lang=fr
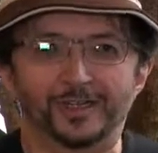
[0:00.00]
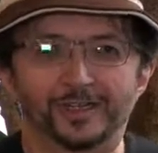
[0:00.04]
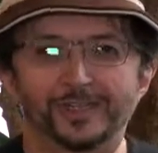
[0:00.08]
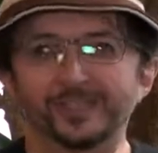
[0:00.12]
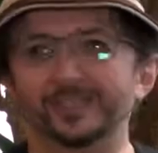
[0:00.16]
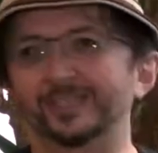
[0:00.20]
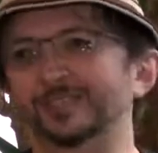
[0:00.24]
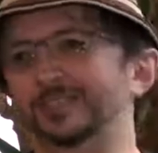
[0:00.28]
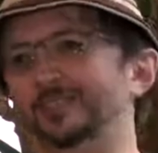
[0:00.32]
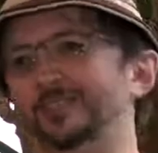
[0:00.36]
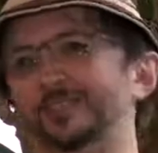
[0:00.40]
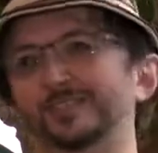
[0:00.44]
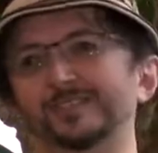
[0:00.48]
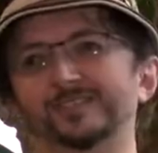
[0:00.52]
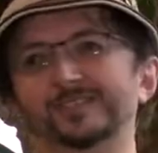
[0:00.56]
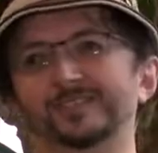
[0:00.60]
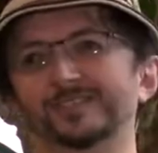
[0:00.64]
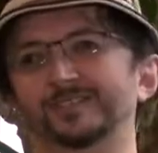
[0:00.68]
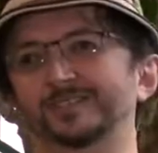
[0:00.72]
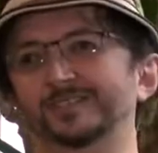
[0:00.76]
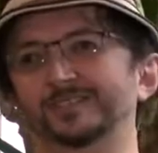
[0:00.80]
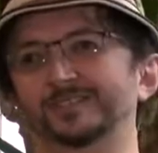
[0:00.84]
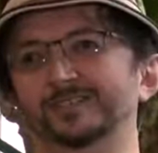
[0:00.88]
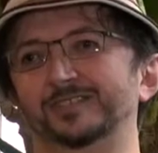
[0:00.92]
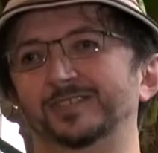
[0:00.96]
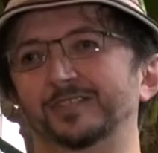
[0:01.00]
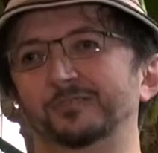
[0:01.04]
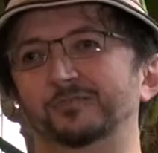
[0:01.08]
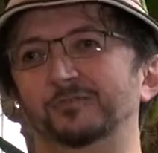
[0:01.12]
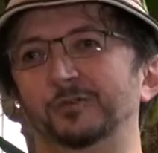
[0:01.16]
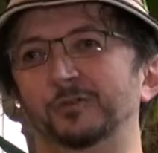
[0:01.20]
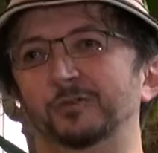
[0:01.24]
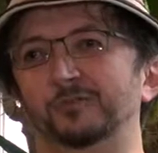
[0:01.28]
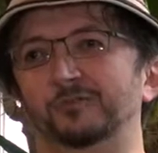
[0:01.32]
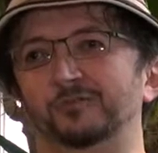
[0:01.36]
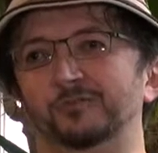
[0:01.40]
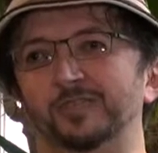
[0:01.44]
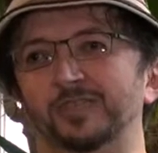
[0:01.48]
énergie, de cette
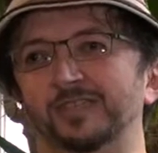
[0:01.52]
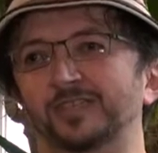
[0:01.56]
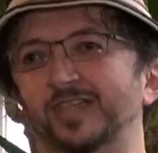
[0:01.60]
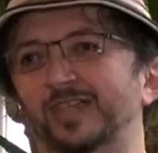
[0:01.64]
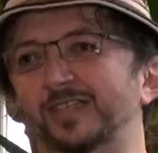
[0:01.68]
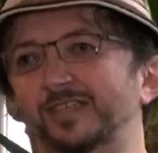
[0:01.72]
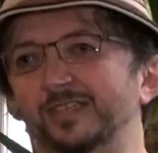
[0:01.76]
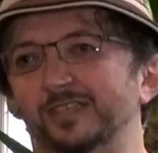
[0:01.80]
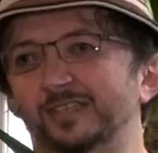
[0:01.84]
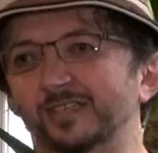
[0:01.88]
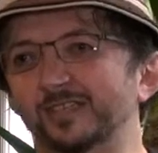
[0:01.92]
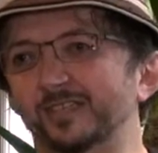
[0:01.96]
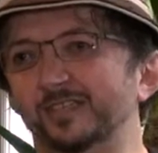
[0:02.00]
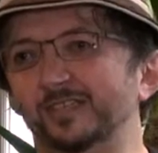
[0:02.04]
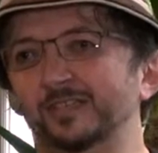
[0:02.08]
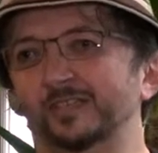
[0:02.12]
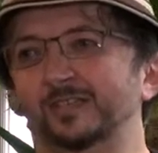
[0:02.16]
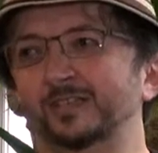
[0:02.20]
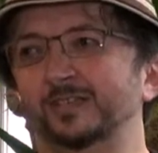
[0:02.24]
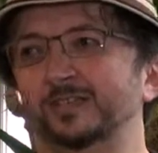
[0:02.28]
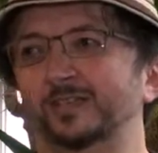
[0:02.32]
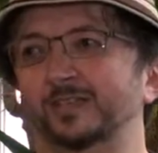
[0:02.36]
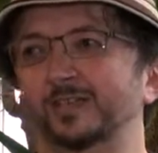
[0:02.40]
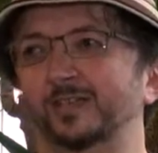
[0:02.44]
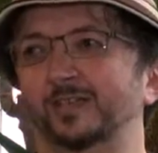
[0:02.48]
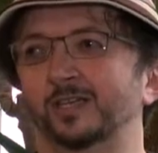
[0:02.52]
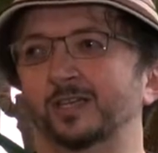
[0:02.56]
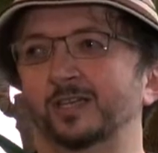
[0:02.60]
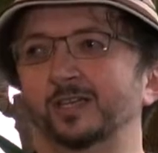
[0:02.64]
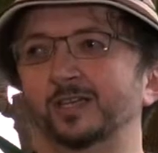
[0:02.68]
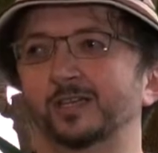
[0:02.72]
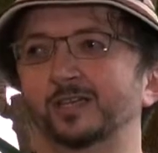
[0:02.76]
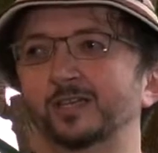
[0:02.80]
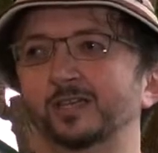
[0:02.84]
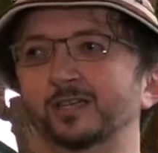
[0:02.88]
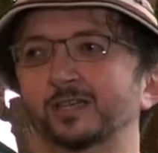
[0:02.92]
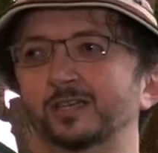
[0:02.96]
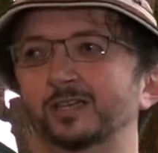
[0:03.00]
folle vitalité,
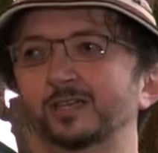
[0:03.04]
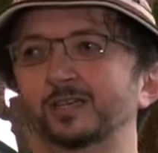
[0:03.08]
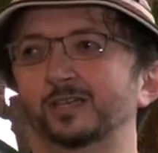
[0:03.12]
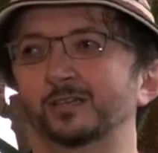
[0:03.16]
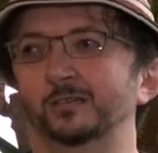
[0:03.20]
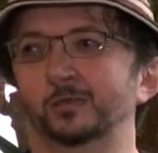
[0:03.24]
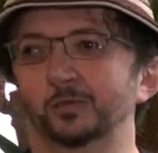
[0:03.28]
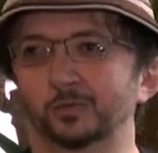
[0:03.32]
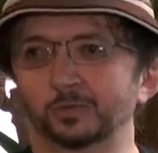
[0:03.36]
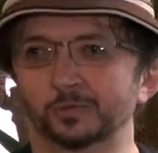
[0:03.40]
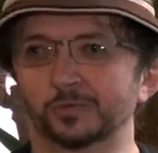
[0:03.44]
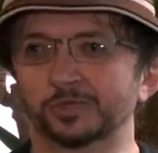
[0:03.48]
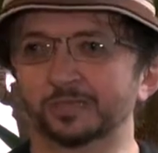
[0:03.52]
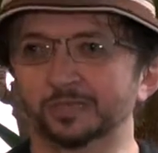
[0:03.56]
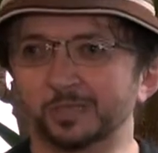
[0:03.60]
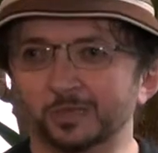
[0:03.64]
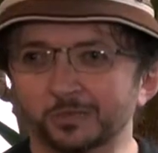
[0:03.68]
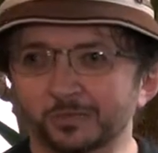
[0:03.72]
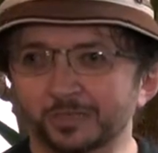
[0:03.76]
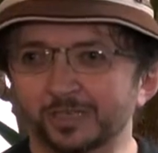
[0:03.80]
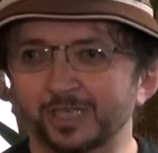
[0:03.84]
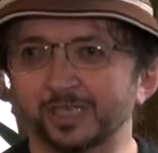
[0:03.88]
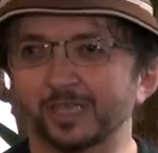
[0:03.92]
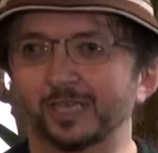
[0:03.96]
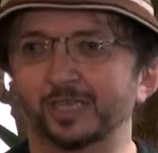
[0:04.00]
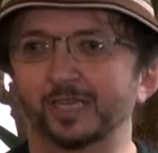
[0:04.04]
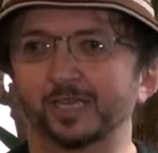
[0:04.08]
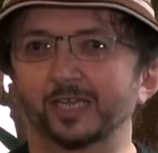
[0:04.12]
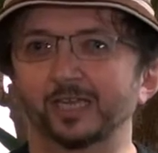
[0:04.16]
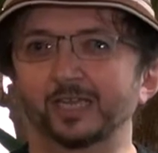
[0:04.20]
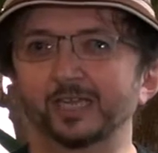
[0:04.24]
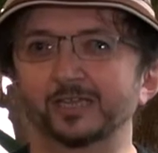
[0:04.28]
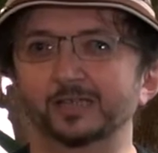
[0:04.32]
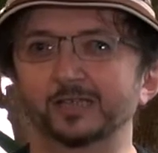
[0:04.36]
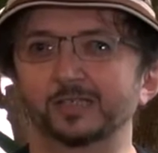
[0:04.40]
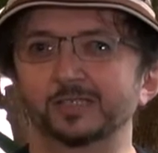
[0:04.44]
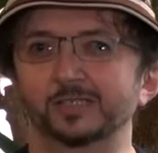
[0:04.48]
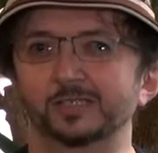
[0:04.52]
dont on sent qu'elle
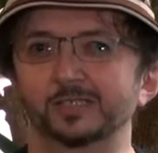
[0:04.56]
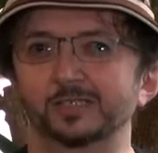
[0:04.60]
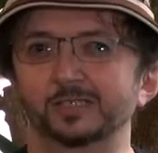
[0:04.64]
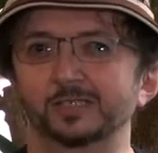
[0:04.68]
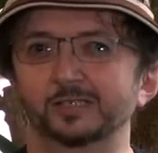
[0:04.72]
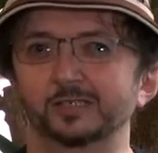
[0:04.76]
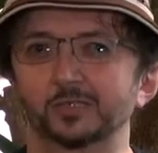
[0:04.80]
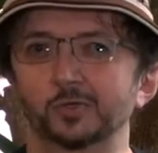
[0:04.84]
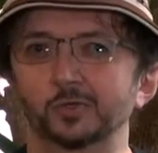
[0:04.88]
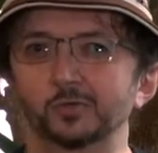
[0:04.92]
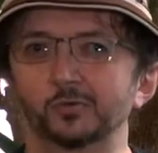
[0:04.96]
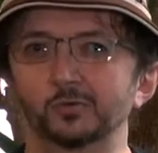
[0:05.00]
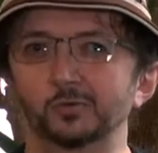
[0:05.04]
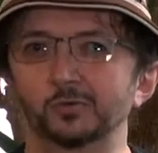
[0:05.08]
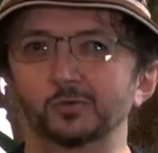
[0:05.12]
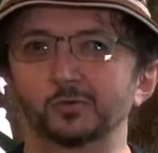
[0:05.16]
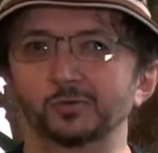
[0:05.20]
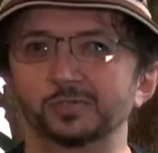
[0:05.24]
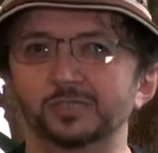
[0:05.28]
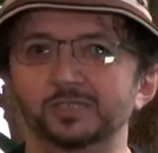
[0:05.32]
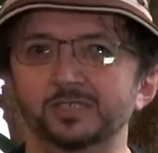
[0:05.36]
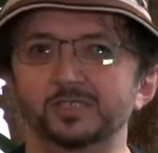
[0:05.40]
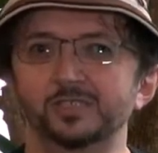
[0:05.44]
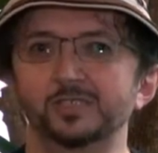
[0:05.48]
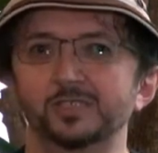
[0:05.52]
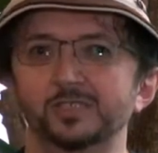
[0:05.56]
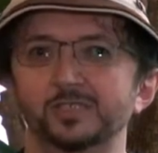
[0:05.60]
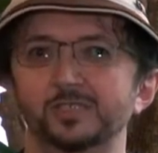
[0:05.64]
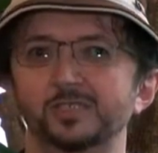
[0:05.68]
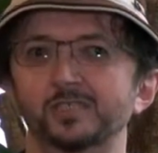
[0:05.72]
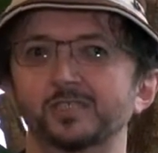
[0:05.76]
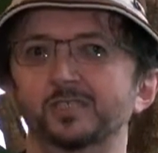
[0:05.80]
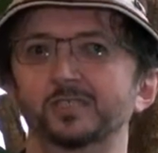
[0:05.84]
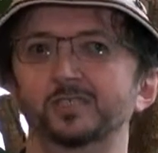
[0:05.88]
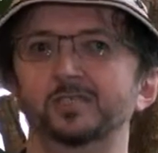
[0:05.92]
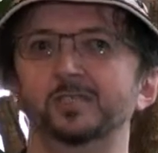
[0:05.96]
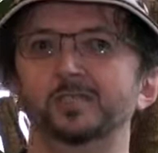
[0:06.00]
est sans doute aussi